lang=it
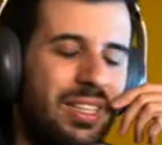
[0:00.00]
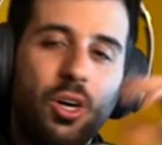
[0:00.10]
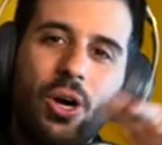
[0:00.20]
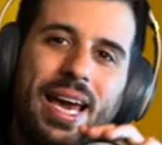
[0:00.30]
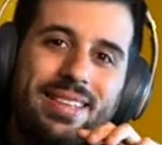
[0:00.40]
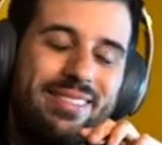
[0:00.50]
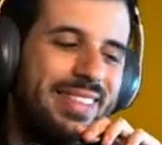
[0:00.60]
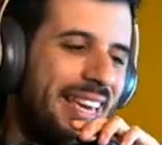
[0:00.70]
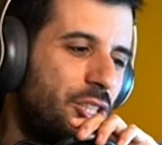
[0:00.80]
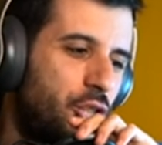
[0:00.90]
Ok,
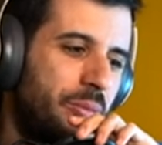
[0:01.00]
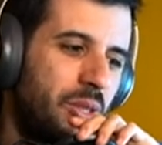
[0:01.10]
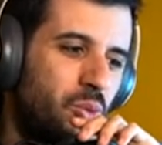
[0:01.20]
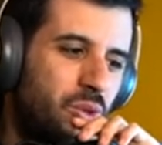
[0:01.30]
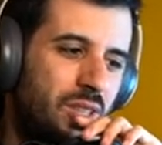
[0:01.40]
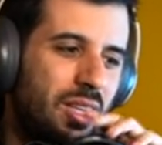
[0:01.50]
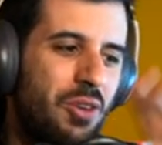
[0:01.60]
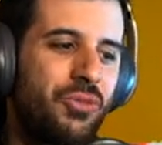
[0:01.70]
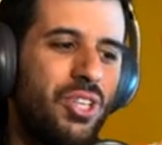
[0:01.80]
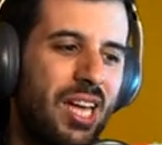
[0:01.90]
10 minuti e
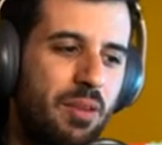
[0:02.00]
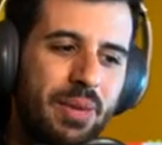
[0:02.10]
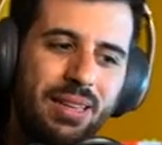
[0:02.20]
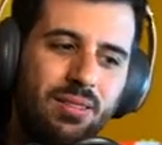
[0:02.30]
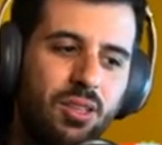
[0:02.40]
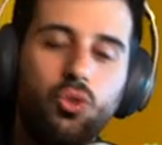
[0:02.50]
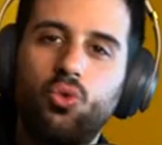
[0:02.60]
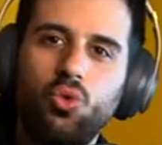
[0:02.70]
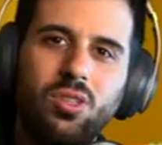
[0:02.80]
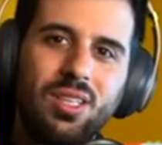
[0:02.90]
finalmente
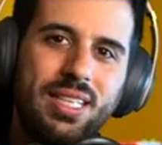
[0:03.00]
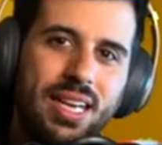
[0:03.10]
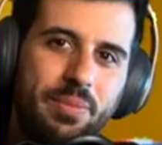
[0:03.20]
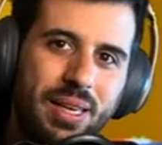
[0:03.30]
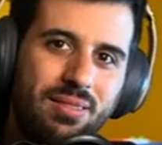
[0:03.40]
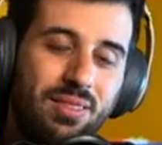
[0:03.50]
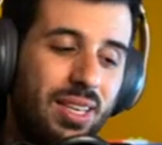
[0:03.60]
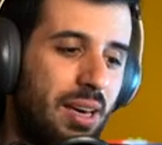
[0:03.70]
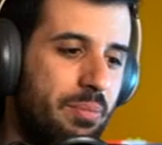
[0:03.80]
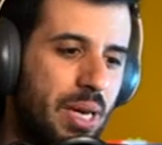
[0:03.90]
tutti gli elementi
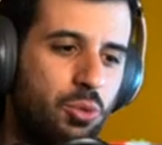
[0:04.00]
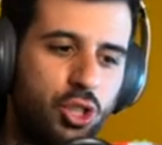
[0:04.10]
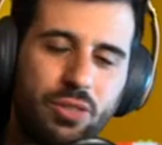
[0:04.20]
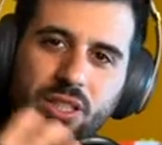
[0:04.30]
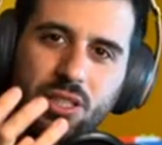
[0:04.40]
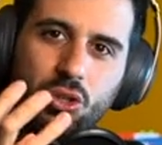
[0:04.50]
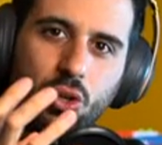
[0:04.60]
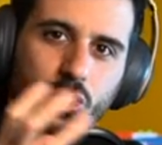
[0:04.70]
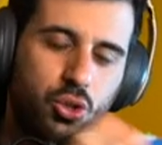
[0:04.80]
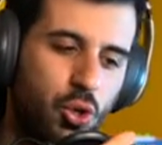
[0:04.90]
che abbiamo già
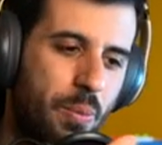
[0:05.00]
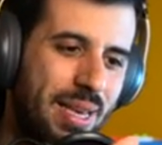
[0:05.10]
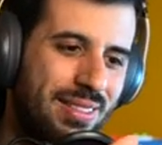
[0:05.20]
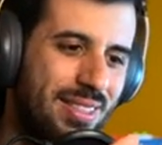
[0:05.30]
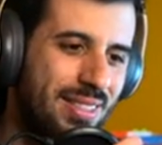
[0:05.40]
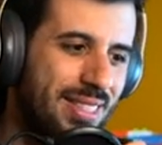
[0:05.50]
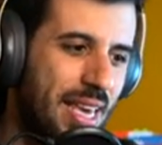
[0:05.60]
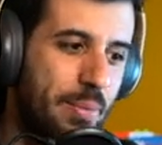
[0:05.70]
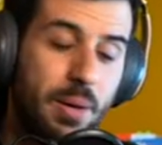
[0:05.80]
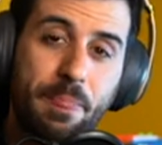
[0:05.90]
visto sono messi
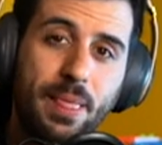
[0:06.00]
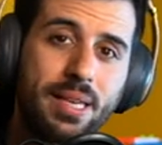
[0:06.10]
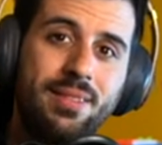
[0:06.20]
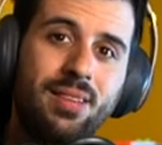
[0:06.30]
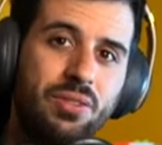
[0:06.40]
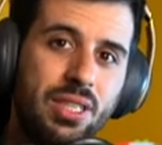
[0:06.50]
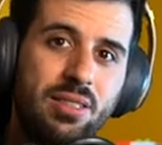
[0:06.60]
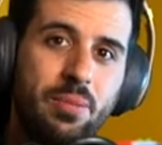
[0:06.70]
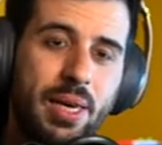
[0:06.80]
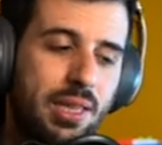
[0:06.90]
insieme. Il
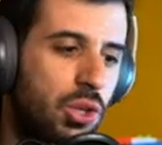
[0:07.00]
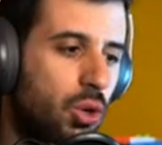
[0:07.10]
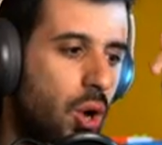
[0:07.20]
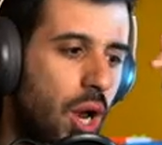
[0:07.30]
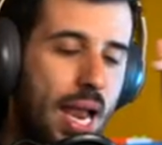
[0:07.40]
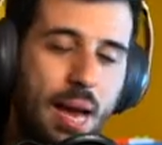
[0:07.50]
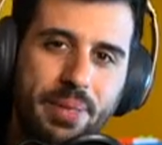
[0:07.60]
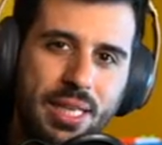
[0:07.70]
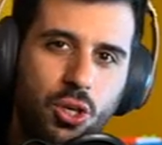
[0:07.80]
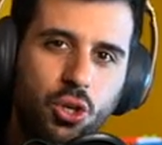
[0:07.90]
travestimento,
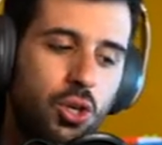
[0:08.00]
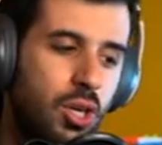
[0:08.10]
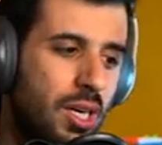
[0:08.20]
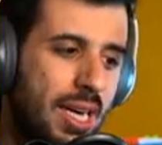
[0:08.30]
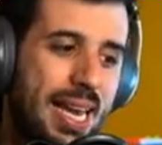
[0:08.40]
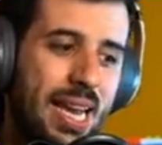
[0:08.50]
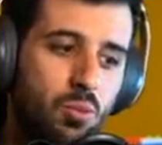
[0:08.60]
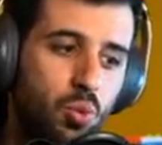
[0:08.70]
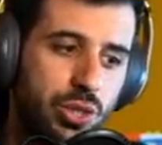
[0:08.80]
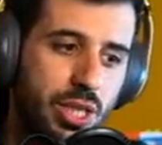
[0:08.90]
l'amico, e la
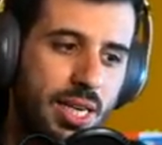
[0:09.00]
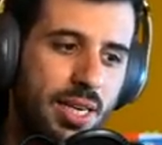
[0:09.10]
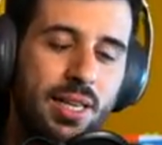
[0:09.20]
musica.